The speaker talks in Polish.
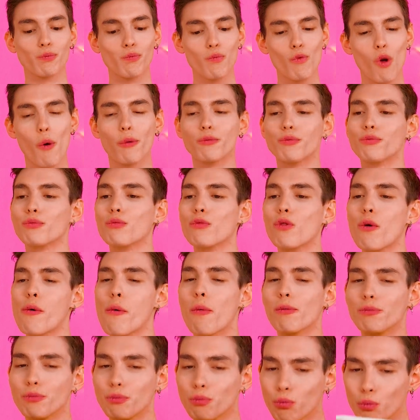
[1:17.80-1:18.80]
To wszystko,
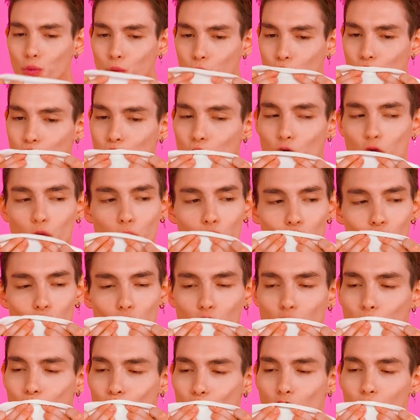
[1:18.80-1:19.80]
skończyłem.
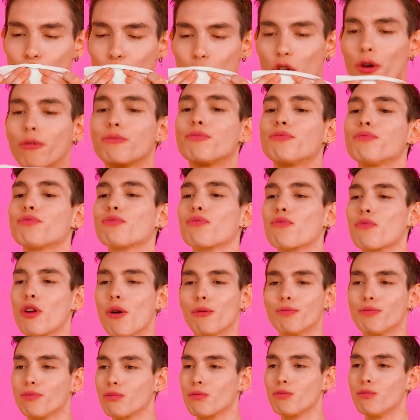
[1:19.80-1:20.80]
Nie trzeba było mnie tak
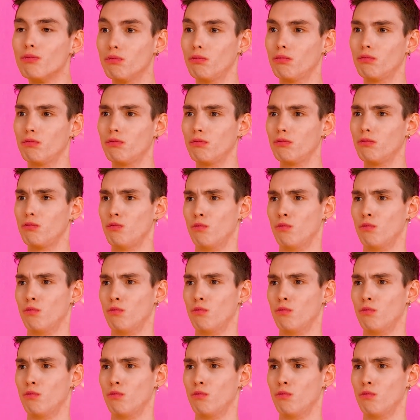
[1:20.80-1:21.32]
pospieszać.